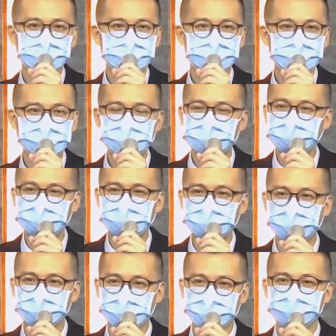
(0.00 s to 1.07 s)
他仍然
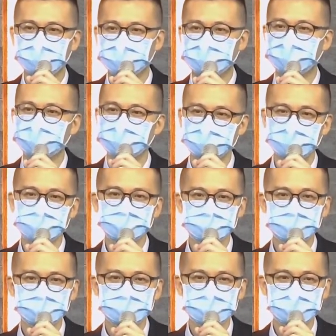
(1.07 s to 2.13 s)
有一个软肋，
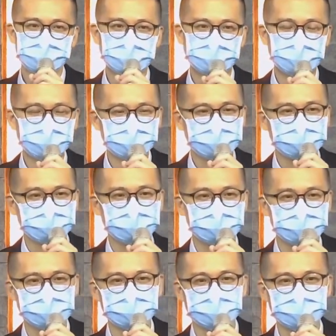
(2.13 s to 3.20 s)
这软肋可能
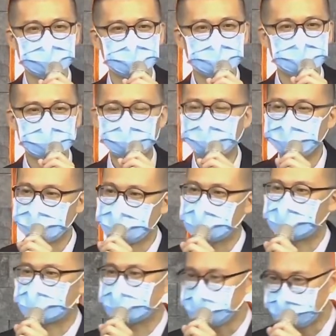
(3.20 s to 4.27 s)
是他放不下
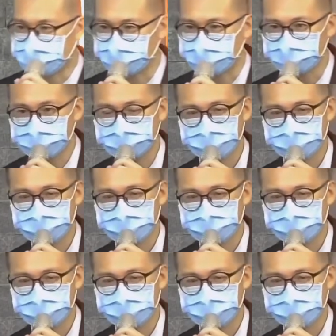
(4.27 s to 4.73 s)
他的钱，